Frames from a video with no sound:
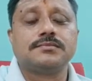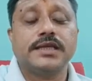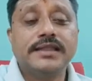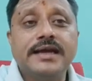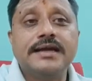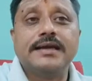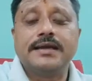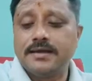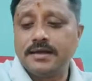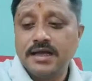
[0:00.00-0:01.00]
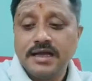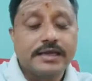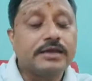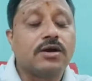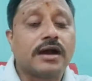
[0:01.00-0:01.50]
ఎందుకంటే
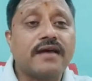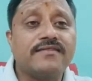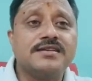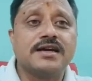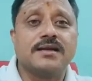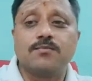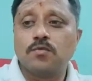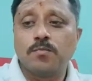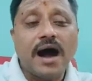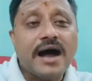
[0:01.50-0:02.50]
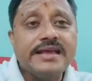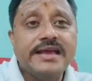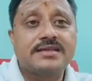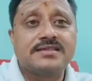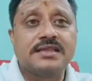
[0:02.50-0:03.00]
ఈ యొక్క రాశి చక్రము బాహ్య
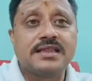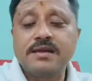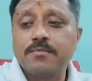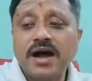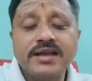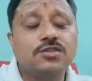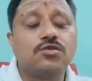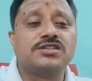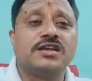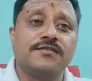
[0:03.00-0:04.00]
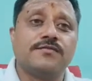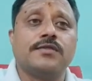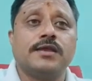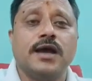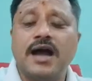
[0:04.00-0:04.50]
స్థితిని బాహ్య దృష్టిని
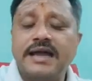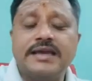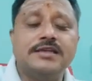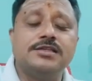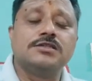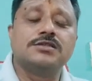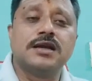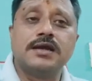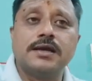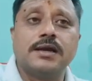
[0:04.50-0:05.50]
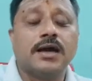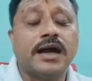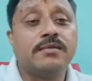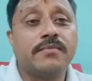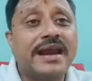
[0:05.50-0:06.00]
ఇస్తుంది ఆయన ఏం చేస్తున్నాడు
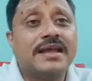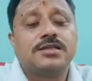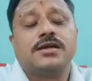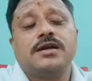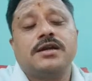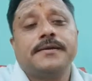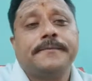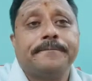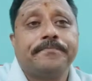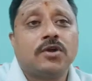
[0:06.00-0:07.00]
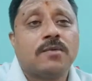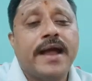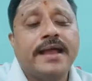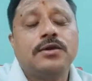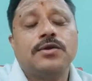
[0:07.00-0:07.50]
ఆయన మేనేజర్ అండి ఒక
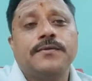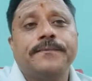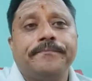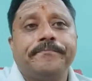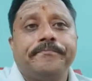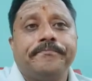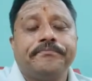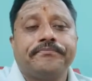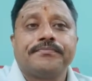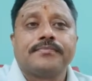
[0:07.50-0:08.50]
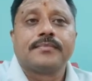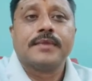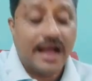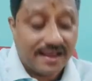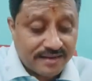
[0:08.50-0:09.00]
బ్యాంకులో
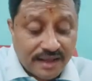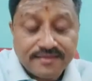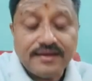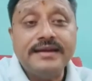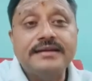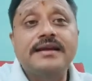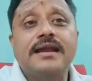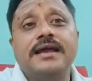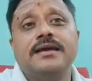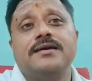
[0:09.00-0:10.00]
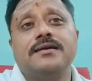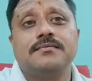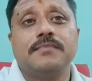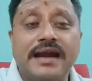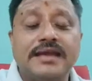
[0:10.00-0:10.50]
అసలు అసలు ఏంటండి ఆయన
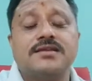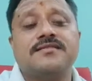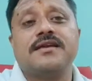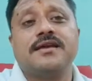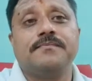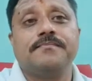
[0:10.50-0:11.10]
మేనేజర్ సరే